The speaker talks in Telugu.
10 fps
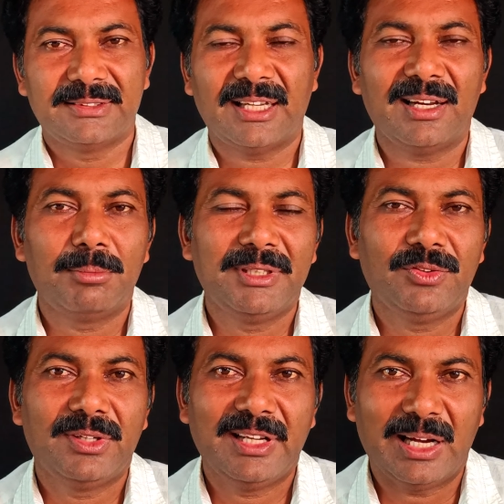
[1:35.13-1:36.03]

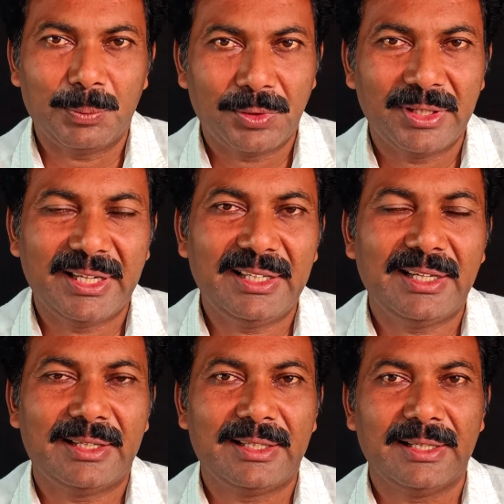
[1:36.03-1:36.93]
చాలామందికి ఉండే అపోహ
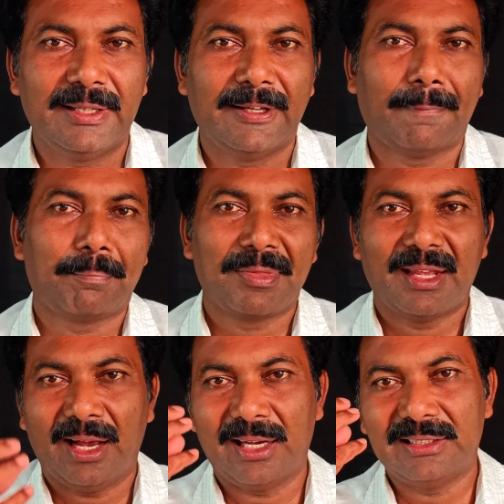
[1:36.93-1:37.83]
ఏంటి అంటే
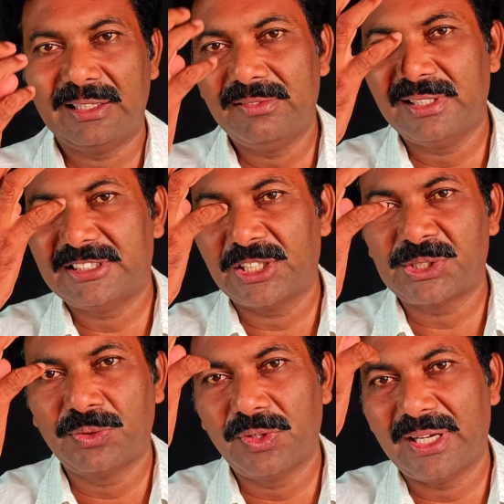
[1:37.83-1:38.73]
ఆ దివ్య
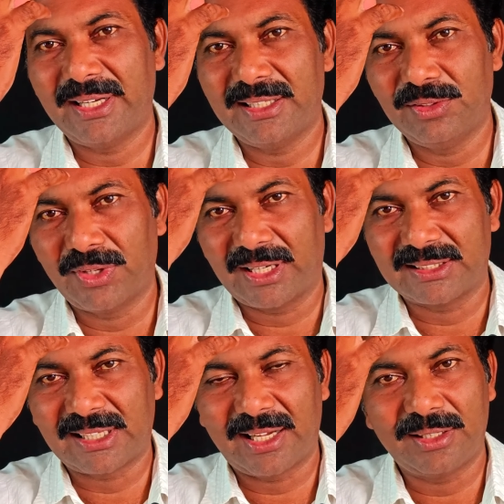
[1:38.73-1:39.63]
చక్షువు అనేది
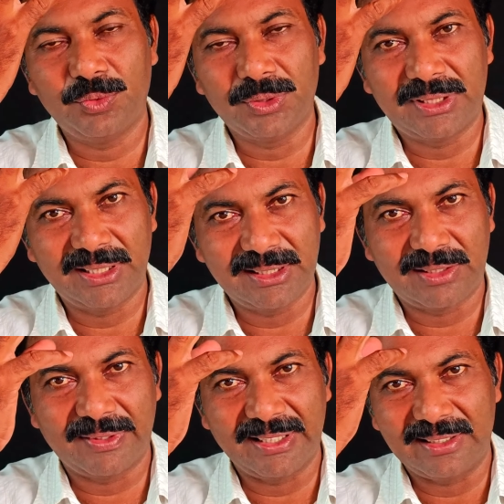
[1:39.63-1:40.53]
ఒక్కసారి
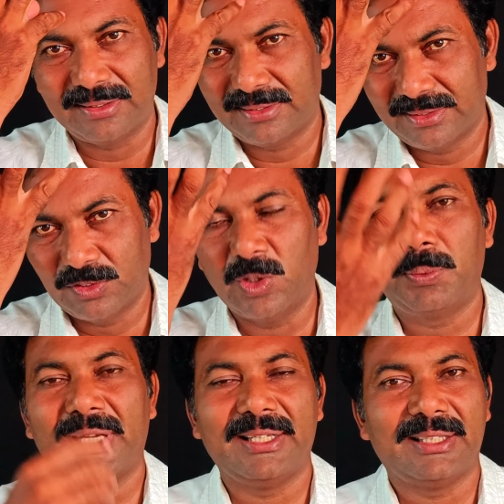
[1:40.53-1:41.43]
ఉత్తేజితమై
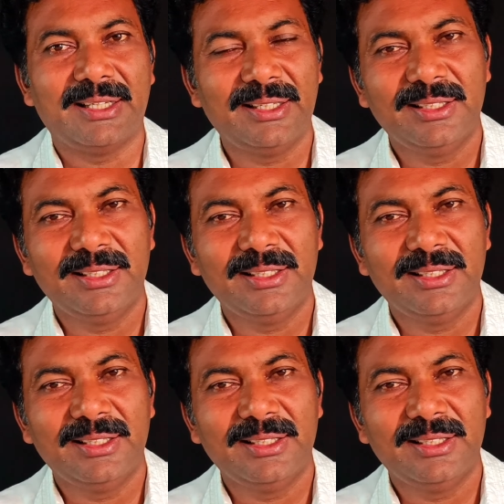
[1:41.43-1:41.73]
ఓపెన్ అయితే